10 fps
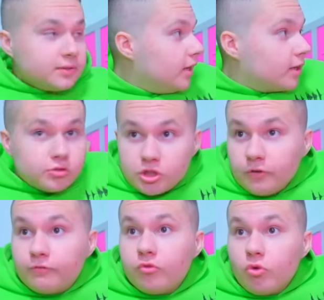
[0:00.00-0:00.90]
im
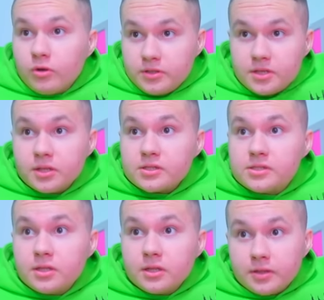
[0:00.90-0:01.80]
Schließfach. Es ist
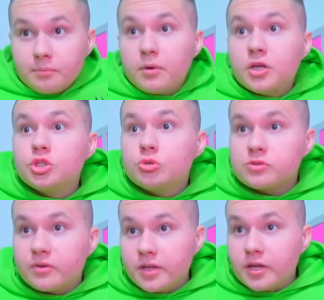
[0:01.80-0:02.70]
vollbracht. Meine Gefühle.
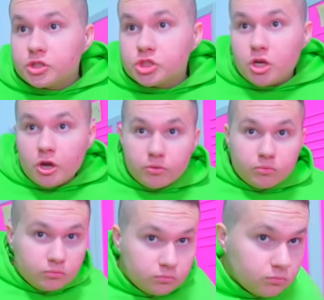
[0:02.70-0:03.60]
Ich entscheide.